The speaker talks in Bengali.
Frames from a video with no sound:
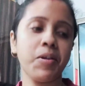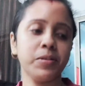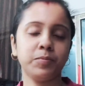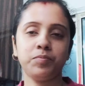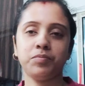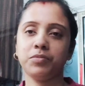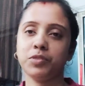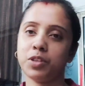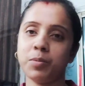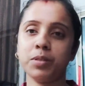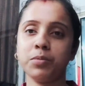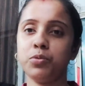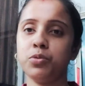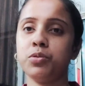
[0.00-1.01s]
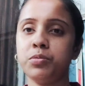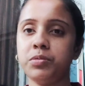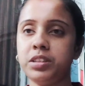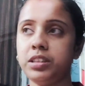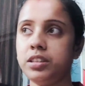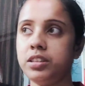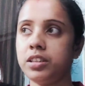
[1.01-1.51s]
তো আমার পুরো
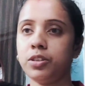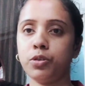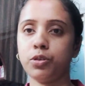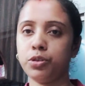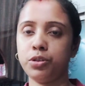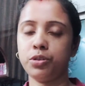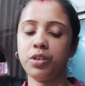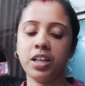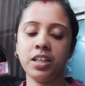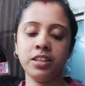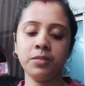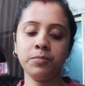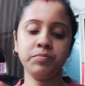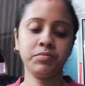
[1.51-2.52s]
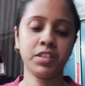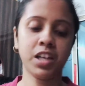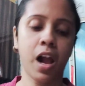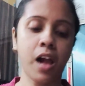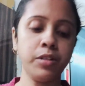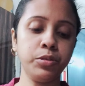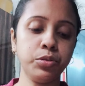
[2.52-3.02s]
জিনিসটা নষ্ট হয়নি
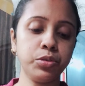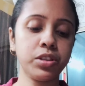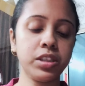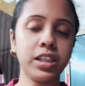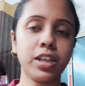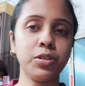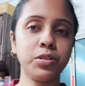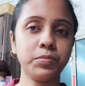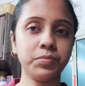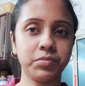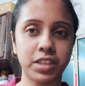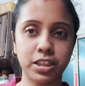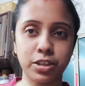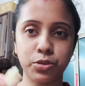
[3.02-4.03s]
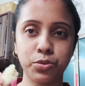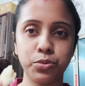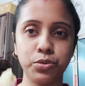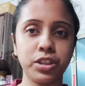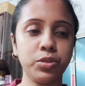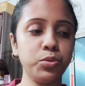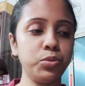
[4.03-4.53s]
ইউজও হয়ে গেল একটা সুস্বাদু
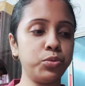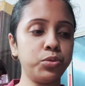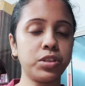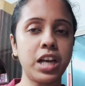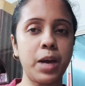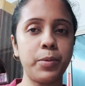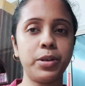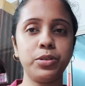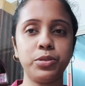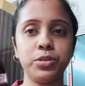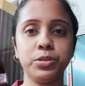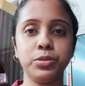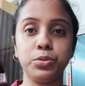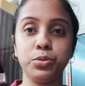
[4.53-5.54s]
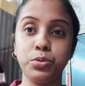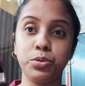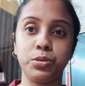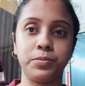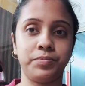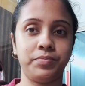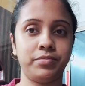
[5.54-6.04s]
দুটো খাবার হলো দুটো
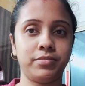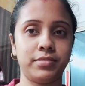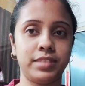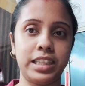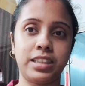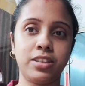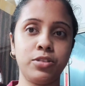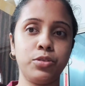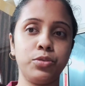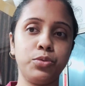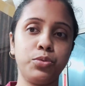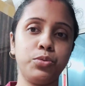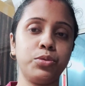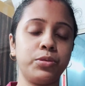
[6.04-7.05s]
একটা নয় দুটো